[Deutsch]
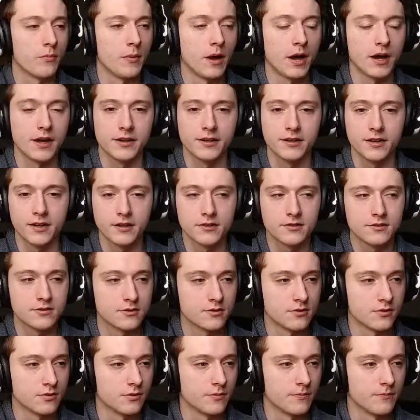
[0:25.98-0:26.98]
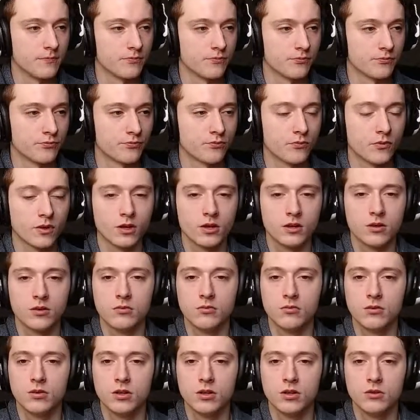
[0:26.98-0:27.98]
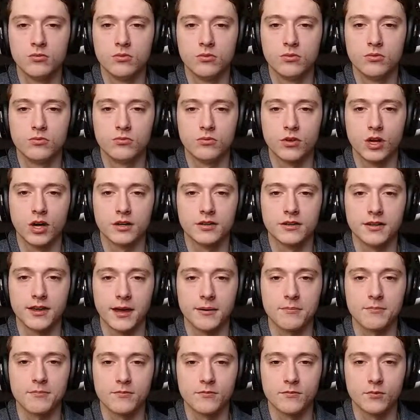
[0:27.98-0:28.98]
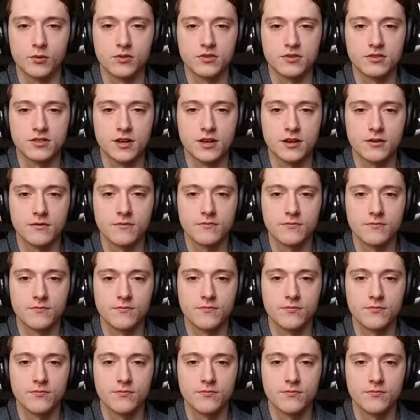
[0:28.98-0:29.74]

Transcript: machen jetzt ähm, ja Treppen, würde ich sagen.